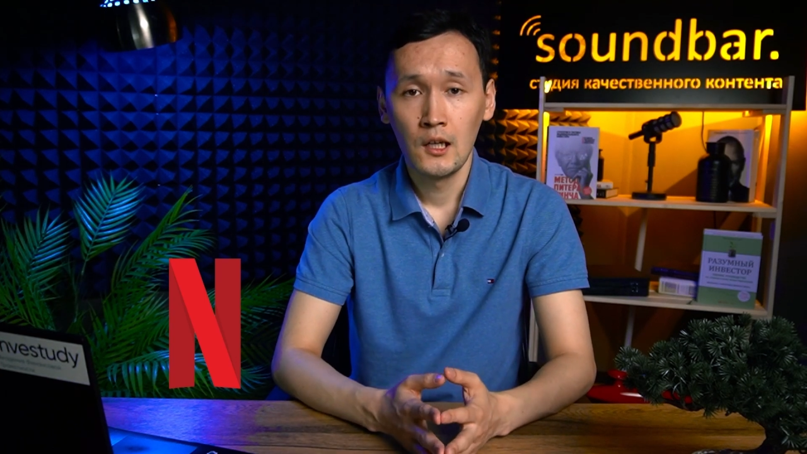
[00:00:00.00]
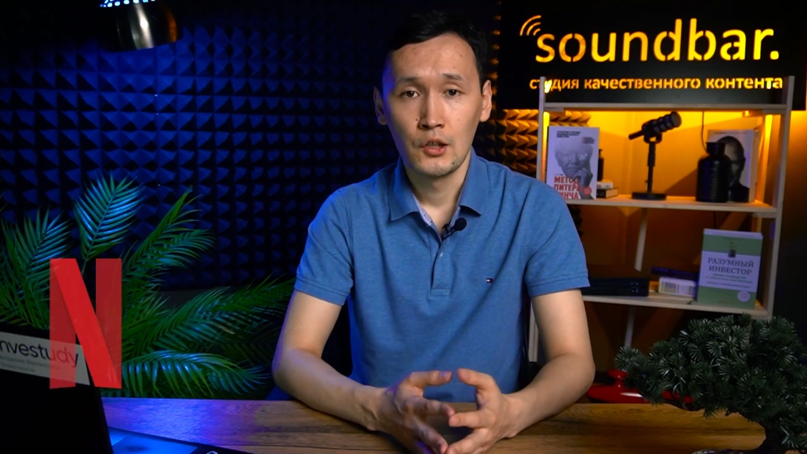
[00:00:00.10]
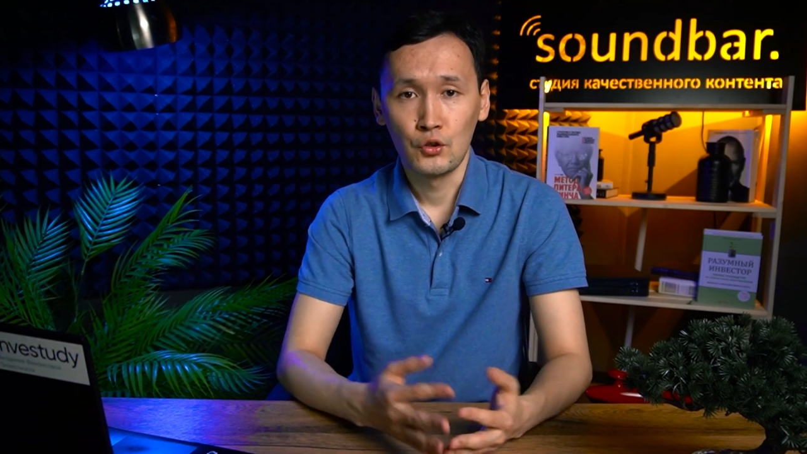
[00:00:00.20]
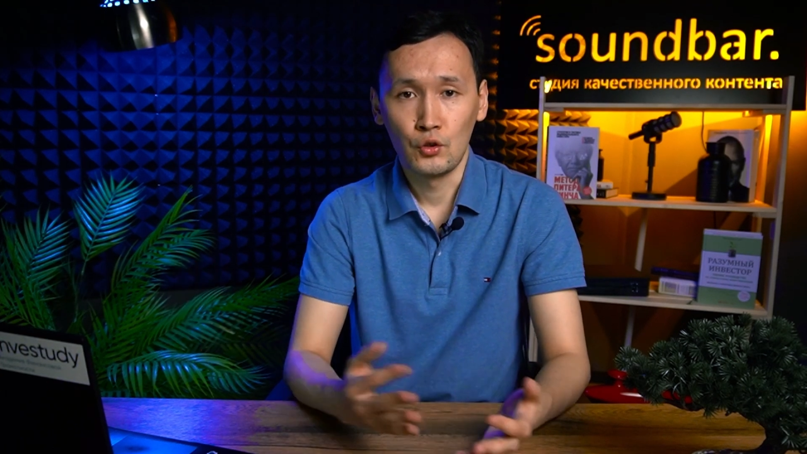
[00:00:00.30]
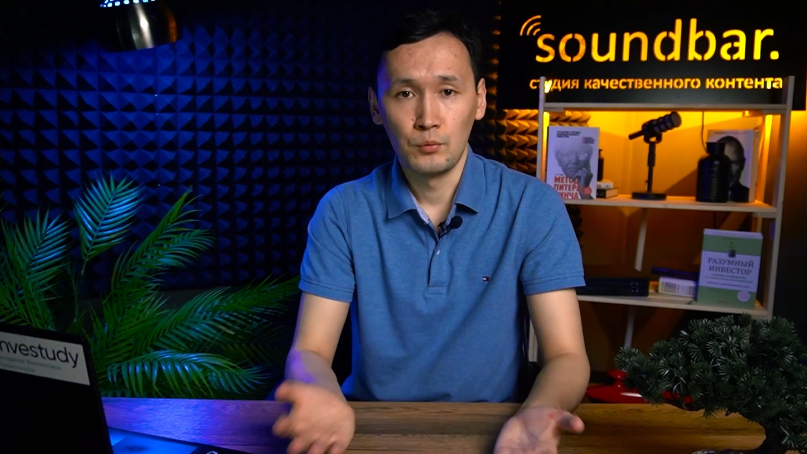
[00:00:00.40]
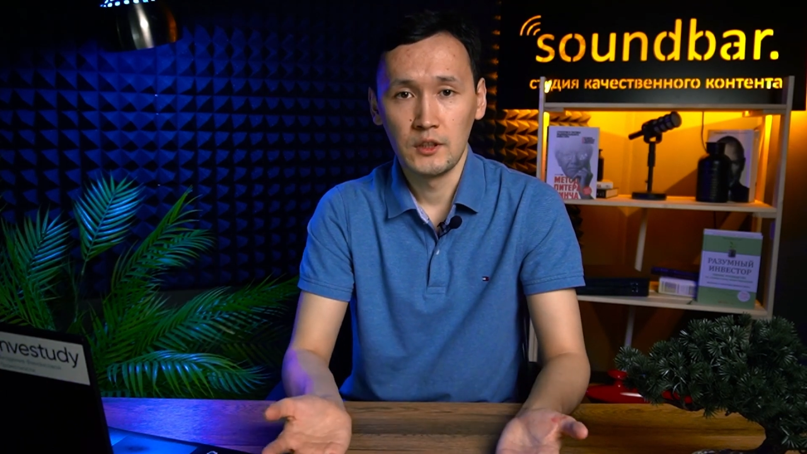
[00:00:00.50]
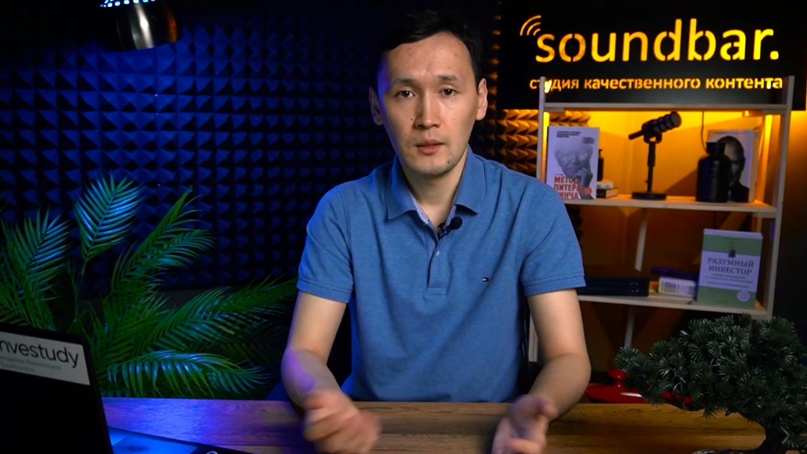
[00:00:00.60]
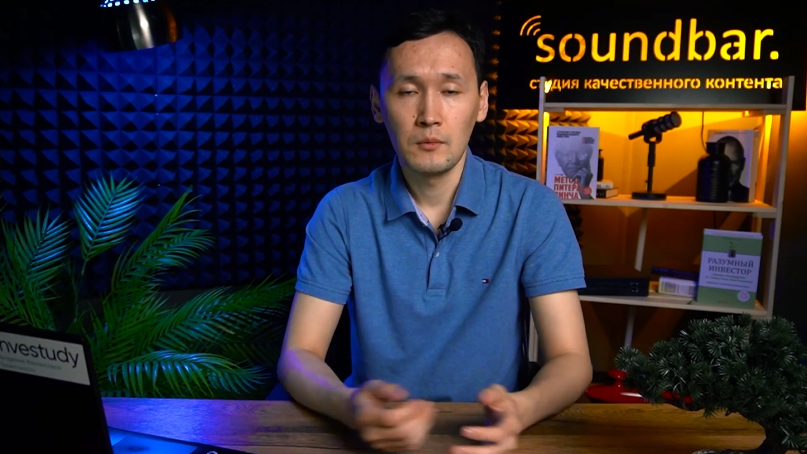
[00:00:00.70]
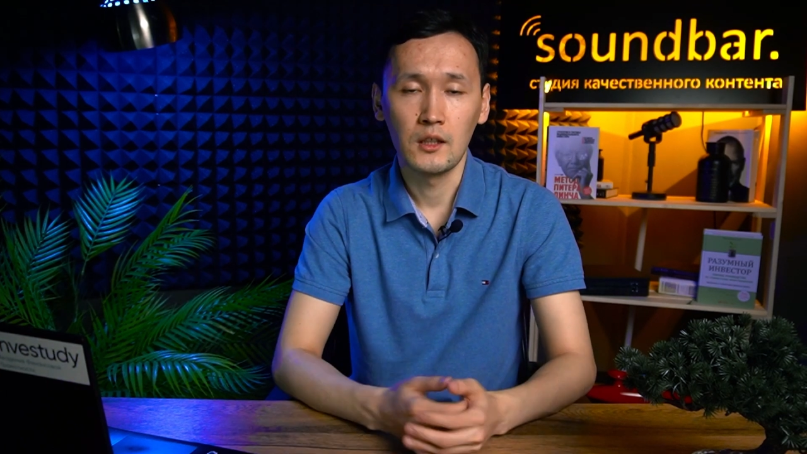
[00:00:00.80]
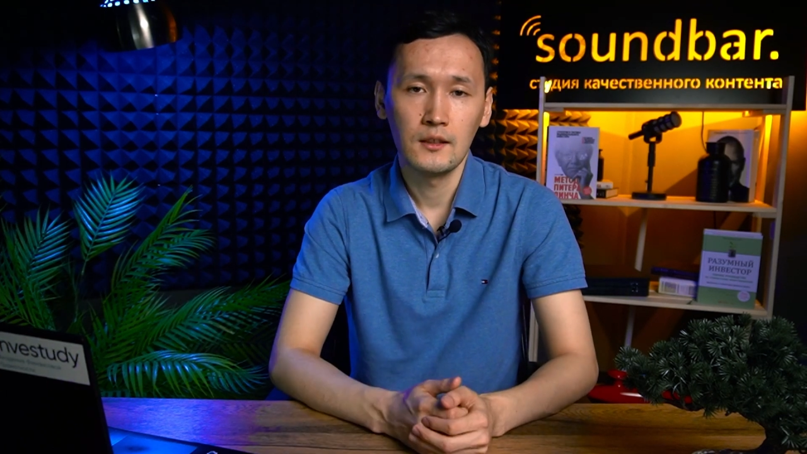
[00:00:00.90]
чтобы
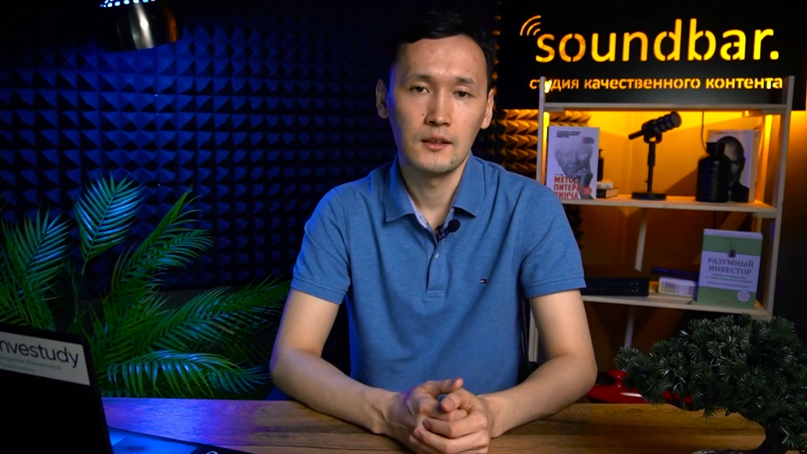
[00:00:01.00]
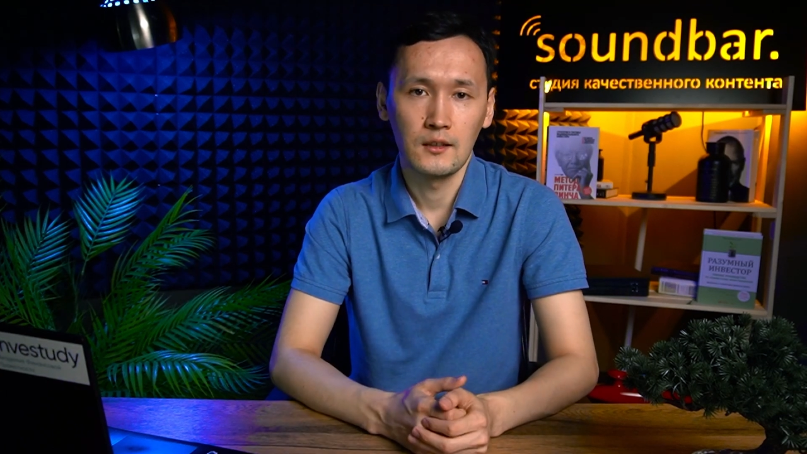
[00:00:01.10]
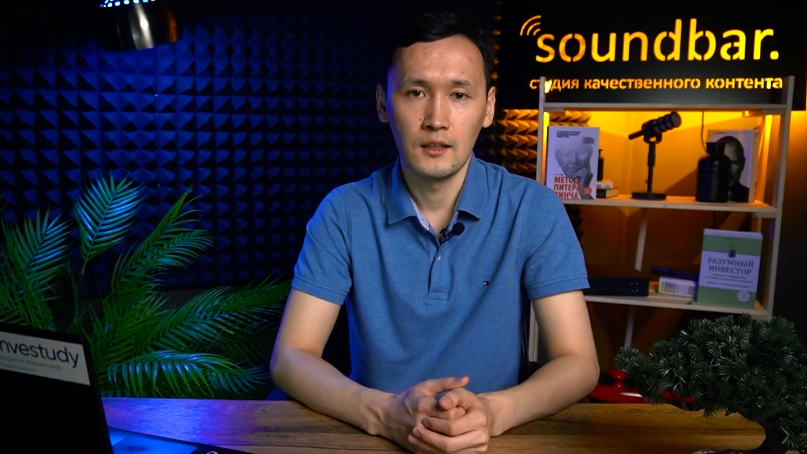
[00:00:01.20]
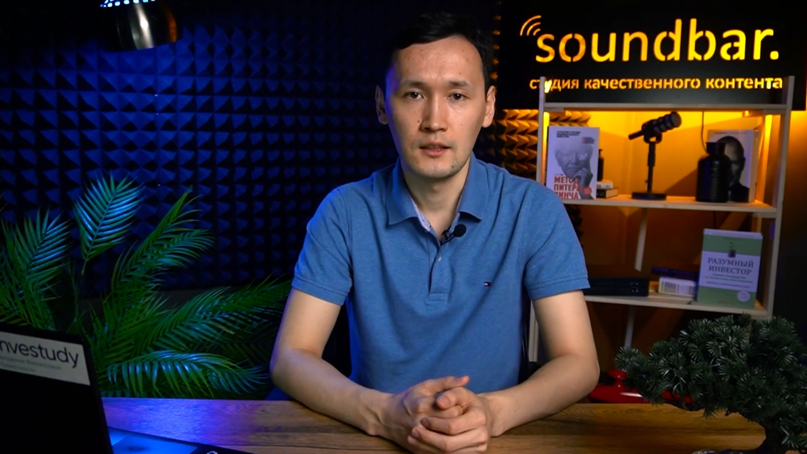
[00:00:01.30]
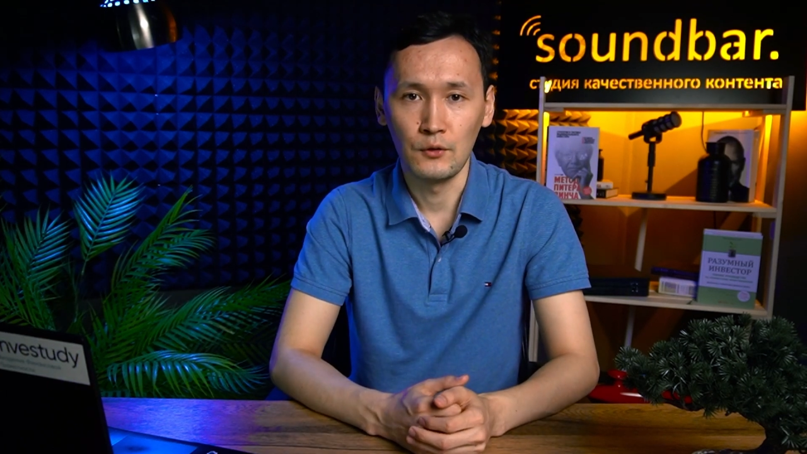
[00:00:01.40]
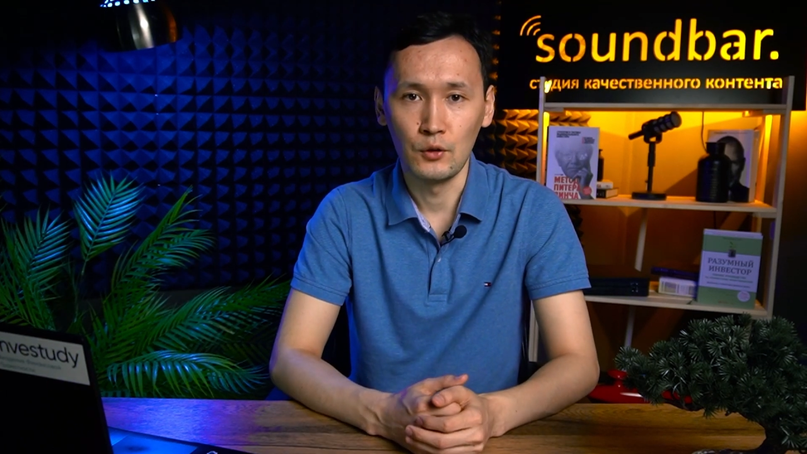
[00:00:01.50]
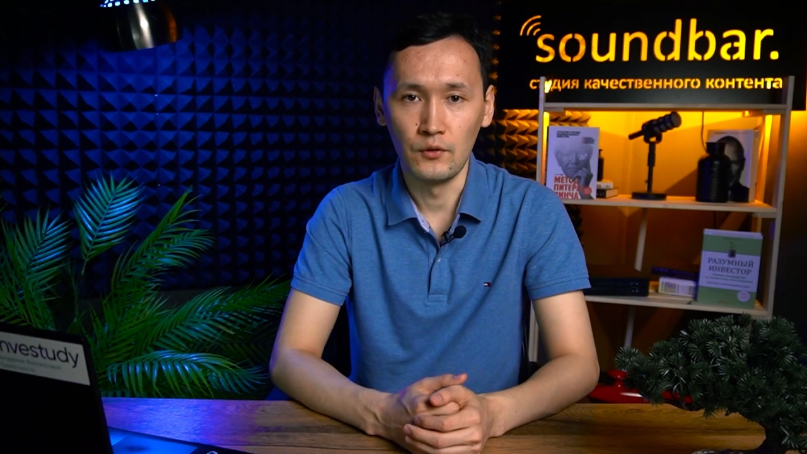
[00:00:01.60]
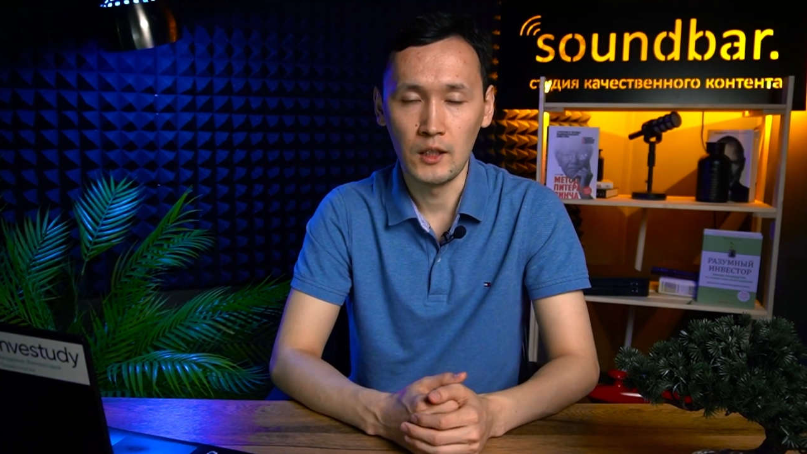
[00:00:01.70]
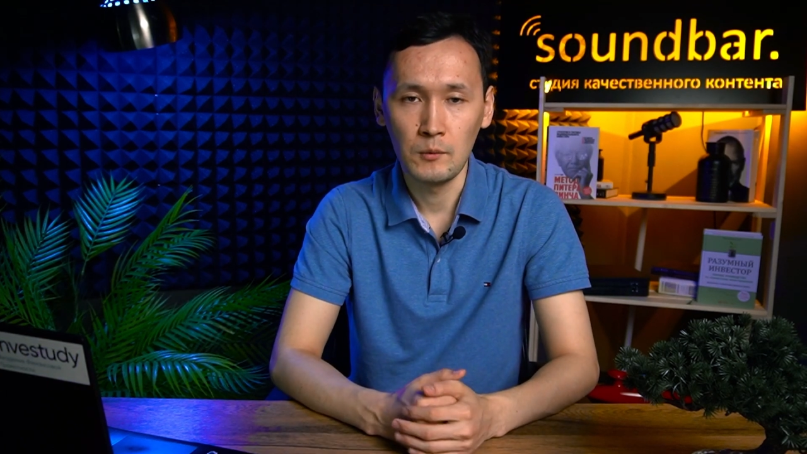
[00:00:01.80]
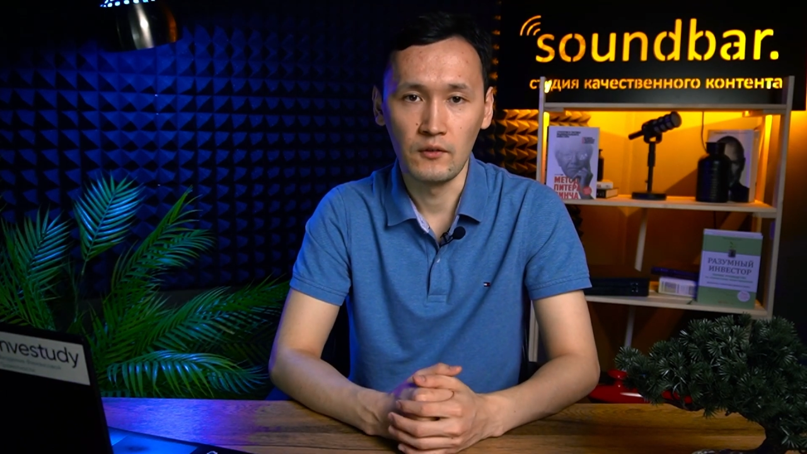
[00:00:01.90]
те могли скоротать свое
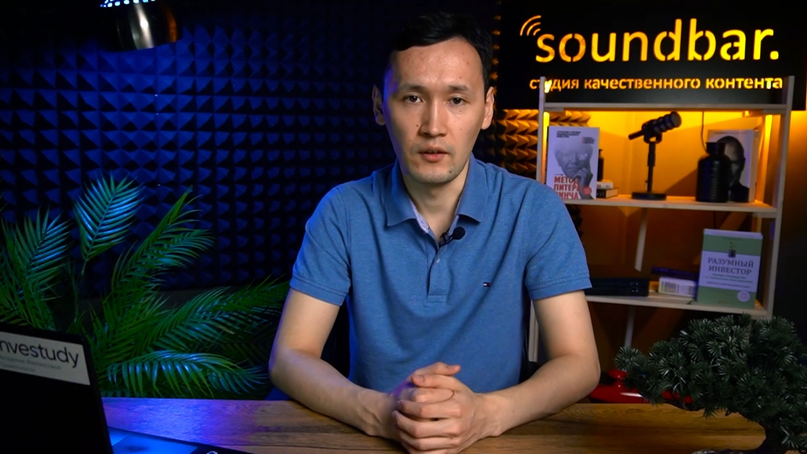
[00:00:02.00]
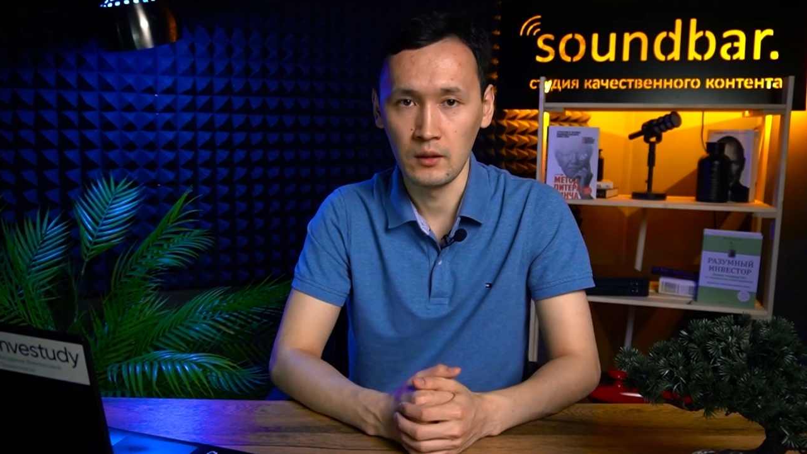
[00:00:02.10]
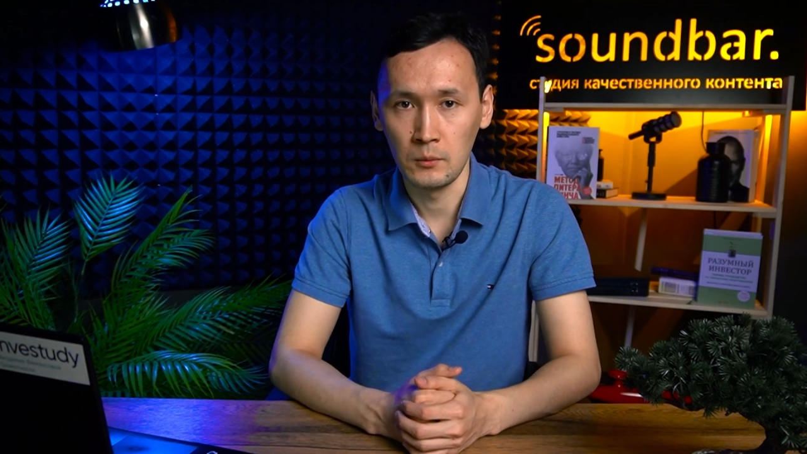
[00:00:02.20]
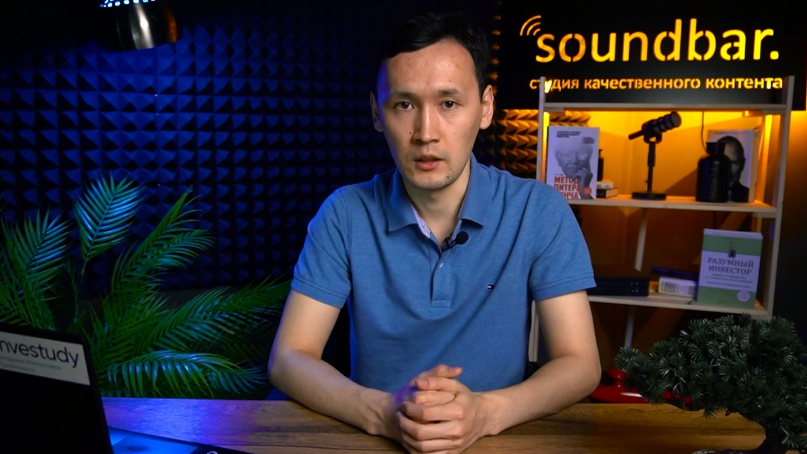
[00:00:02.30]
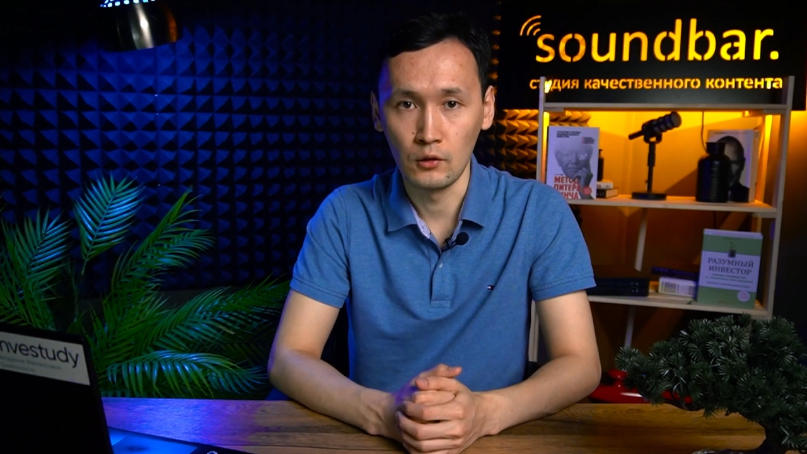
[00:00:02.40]
время во время